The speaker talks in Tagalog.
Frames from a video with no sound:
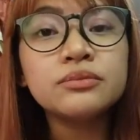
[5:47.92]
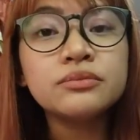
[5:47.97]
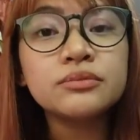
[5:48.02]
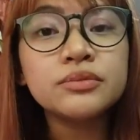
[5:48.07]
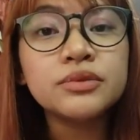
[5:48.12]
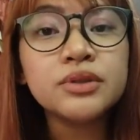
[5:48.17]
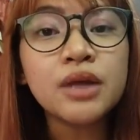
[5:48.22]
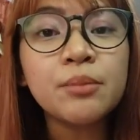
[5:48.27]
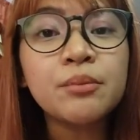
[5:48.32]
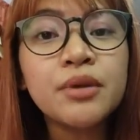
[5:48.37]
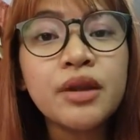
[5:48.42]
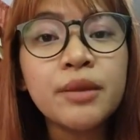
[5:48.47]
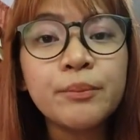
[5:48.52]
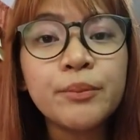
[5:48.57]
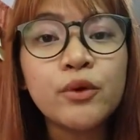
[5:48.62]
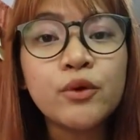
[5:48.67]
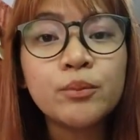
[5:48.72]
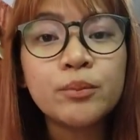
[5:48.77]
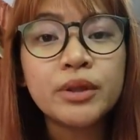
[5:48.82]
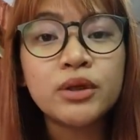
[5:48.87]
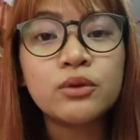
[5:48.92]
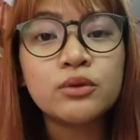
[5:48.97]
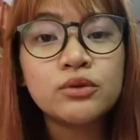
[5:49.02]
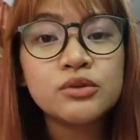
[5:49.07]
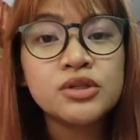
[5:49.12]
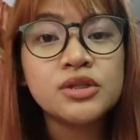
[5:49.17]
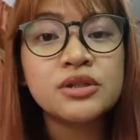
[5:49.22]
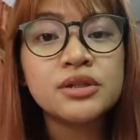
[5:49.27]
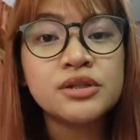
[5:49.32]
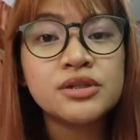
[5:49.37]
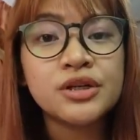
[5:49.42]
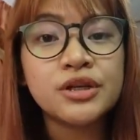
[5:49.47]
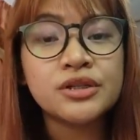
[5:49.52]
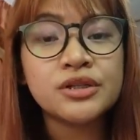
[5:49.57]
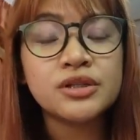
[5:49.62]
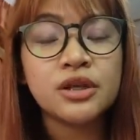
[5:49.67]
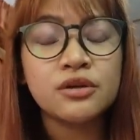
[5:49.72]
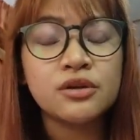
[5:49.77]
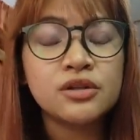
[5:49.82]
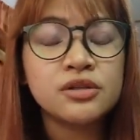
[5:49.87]
summary po kung ba't ko to sinishare
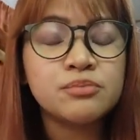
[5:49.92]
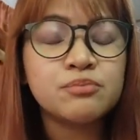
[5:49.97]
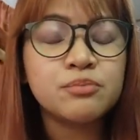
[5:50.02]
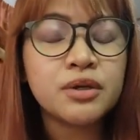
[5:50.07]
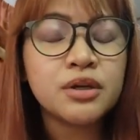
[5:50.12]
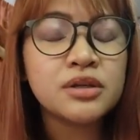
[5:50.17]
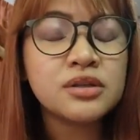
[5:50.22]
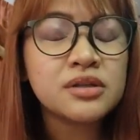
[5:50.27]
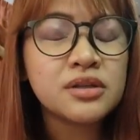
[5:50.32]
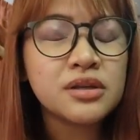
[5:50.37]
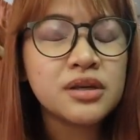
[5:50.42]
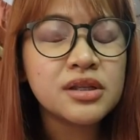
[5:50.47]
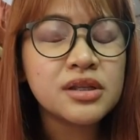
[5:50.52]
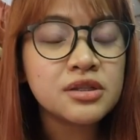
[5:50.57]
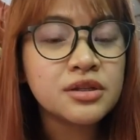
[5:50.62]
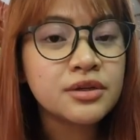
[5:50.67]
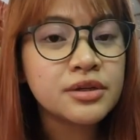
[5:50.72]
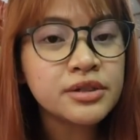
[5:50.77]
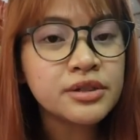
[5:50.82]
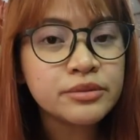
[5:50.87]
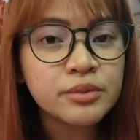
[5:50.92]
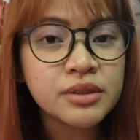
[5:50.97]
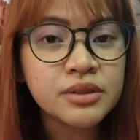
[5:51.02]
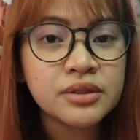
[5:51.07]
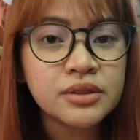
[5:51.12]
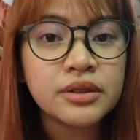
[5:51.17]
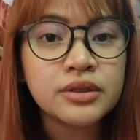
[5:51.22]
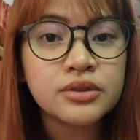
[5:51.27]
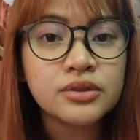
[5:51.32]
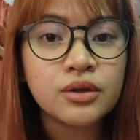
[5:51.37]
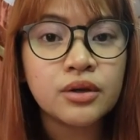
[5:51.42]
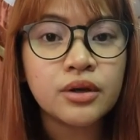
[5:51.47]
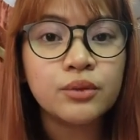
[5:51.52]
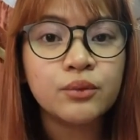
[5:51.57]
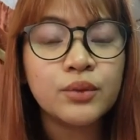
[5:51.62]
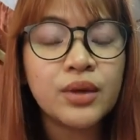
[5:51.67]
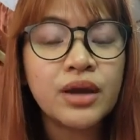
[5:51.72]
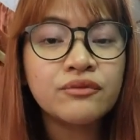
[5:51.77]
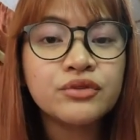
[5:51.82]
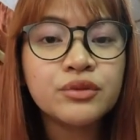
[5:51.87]
sa inyo is because it's Christmas season,
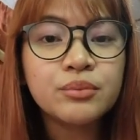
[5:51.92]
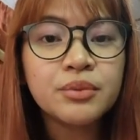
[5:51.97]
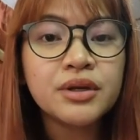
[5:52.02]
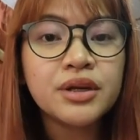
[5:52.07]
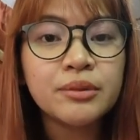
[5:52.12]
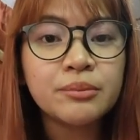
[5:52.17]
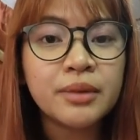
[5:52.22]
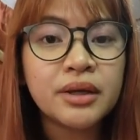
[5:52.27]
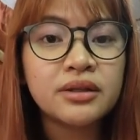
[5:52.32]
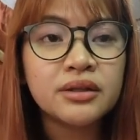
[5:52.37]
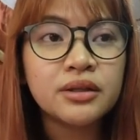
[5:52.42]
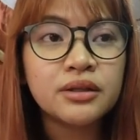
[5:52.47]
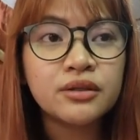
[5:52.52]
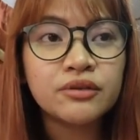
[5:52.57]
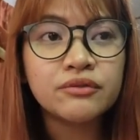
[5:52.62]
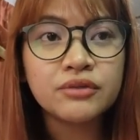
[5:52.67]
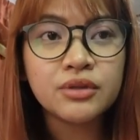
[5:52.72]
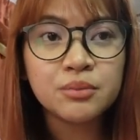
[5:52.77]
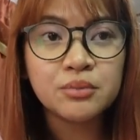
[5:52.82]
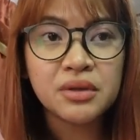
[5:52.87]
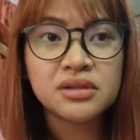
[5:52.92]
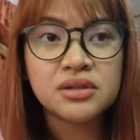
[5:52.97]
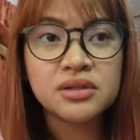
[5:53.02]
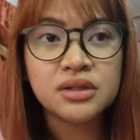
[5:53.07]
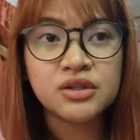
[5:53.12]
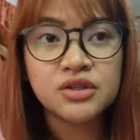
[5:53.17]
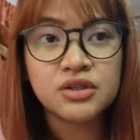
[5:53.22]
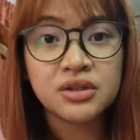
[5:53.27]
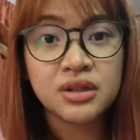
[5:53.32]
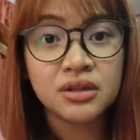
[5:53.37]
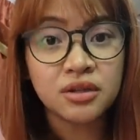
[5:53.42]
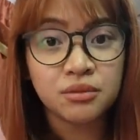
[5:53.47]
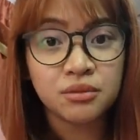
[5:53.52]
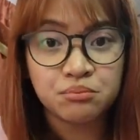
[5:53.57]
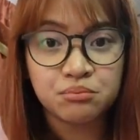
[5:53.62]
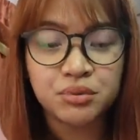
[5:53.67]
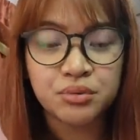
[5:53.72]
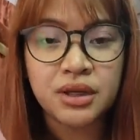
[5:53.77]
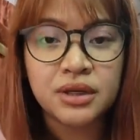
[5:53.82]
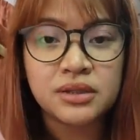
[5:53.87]
we have to be reminded of the message that
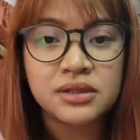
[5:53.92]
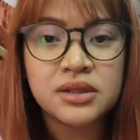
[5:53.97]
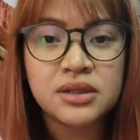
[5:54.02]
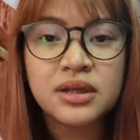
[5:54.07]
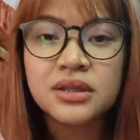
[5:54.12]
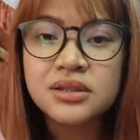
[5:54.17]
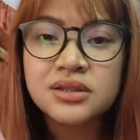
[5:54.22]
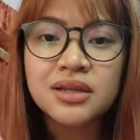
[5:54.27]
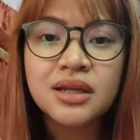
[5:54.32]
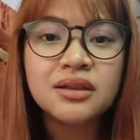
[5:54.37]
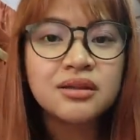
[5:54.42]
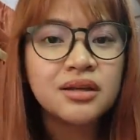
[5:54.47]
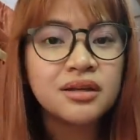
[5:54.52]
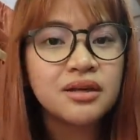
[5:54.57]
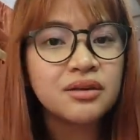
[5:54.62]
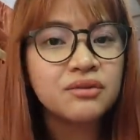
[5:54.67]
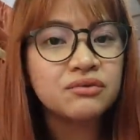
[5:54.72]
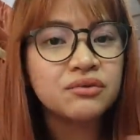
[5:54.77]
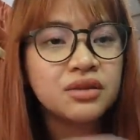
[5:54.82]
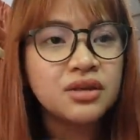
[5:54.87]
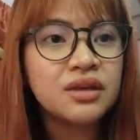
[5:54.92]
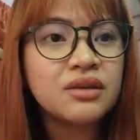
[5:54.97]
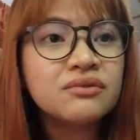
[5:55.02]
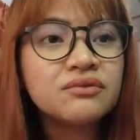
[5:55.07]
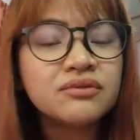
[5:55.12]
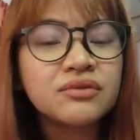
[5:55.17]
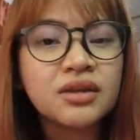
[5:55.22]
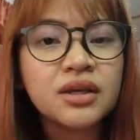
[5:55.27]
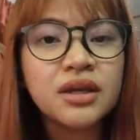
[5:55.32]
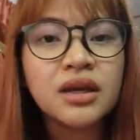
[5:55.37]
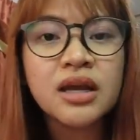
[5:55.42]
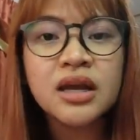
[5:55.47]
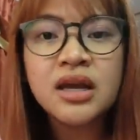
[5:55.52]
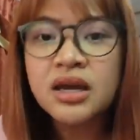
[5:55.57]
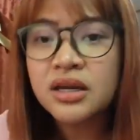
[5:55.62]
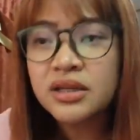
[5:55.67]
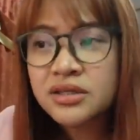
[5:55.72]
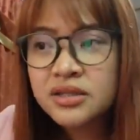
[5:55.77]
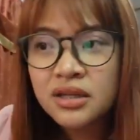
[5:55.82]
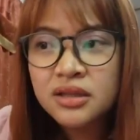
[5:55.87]
it brings. It's not the gift giving,
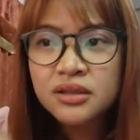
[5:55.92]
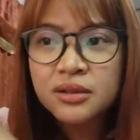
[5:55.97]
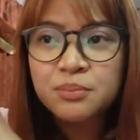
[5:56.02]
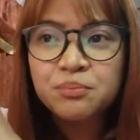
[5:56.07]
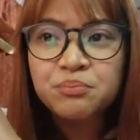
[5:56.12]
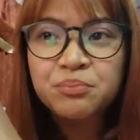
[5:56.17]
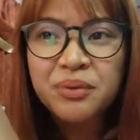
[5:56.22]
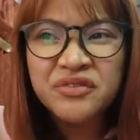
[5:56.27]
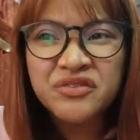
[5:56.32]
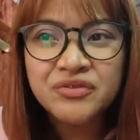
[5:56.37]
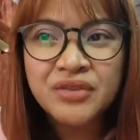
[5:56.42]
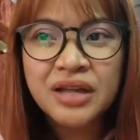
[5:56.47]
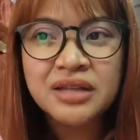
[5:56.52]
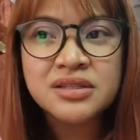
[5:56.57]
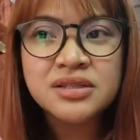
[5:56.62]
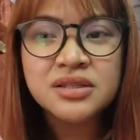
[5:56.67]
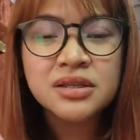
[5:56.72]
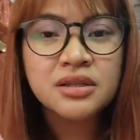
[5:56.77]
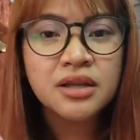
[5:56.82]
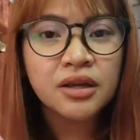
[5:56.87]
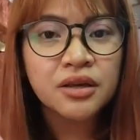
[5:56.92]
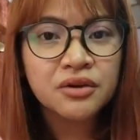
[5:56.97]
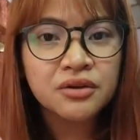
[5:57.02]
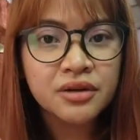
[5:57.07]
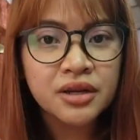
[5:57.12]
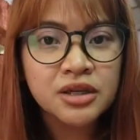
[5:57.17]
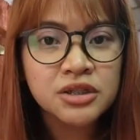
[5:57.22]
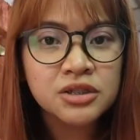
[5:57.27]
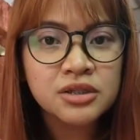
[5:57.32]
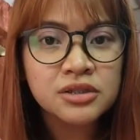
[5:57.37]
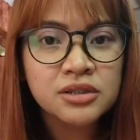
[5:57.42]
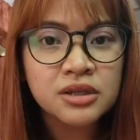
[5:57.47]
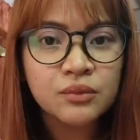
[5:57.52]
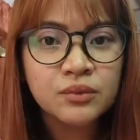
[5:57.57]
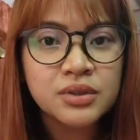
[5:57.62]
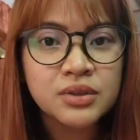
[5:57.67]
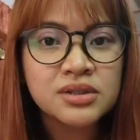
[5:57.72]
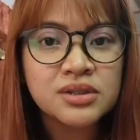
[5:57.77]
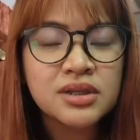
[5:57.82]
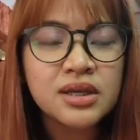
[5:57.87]
it's not the fancy decorations that
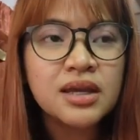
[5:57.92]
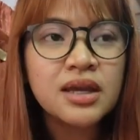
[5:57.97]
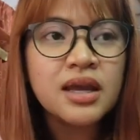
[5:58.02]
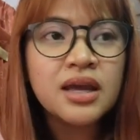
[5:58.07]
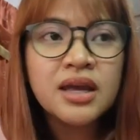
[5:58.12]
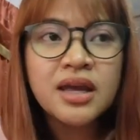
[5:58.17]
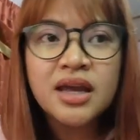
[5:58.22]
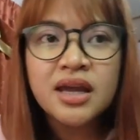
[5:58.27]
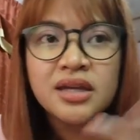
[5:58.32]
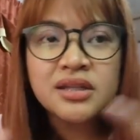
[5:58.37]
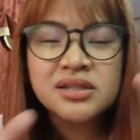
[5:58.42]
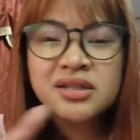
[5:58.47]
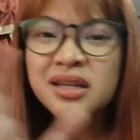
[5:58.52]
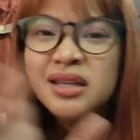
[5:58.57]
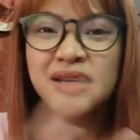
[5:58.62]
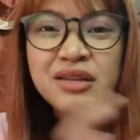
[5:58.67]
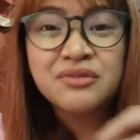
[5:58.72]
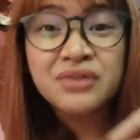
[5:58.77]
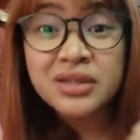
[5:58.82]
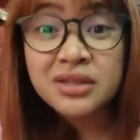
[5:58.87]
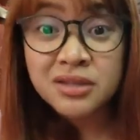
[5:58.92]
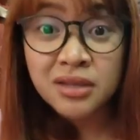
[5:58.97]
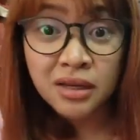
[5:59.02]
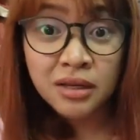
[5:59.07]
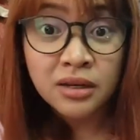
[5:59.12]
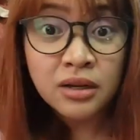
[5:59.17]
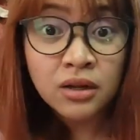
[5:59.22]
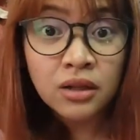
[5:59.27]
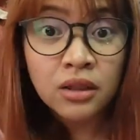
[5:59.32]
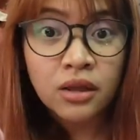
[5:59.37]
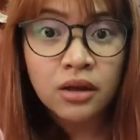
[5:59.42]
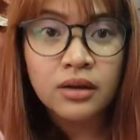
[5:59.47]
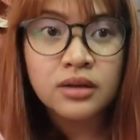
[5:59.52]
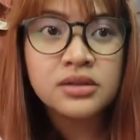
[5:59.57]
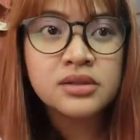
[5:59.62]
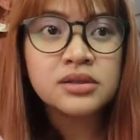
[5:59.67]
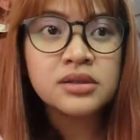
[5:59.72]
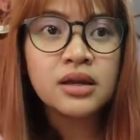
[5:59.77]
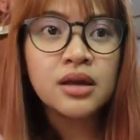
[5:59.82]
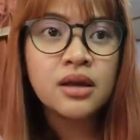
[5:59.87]
we see, it's not even Santa
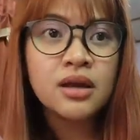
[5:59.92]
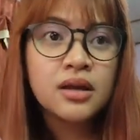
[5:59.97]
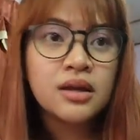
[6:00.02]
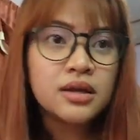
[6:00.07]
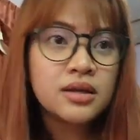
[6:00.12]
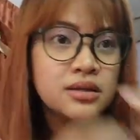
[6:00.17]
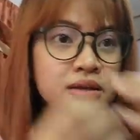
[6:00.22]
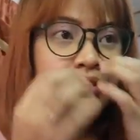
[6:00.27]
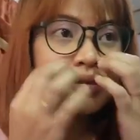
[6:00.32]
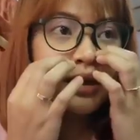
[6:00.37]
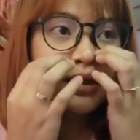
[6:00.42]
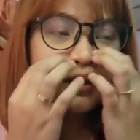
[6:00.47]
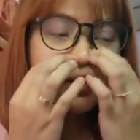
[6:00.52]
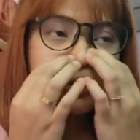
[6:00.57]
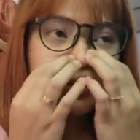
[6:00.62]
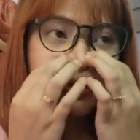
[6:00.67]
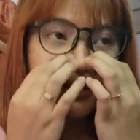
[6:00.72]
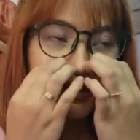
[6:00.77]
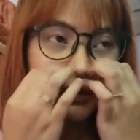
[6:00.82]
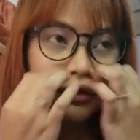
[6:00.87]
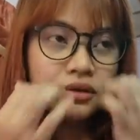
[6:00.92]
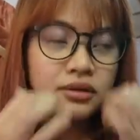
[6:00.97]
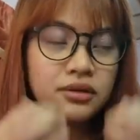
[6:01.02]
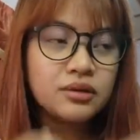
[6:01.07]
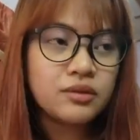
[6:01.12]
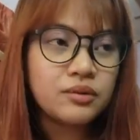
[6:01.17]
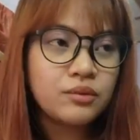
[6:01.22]
Claus, it's not the